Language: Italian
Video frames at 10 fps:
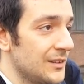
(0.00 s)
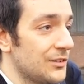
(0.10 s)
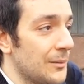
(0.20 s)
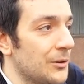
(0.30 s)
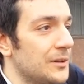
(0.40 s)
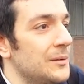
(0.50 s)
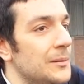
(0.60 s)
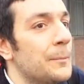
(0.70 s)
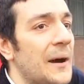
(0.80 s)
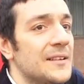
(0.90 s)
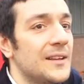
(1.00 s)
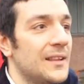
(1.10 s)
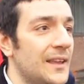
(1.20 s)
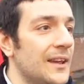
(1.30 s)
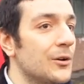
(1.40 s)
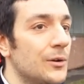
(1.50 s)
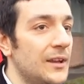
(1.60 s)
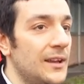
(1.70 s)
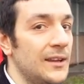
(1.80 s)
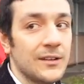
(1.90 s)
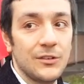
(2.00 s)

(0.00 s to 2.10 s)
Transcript: Diciamo, in parte ritengo che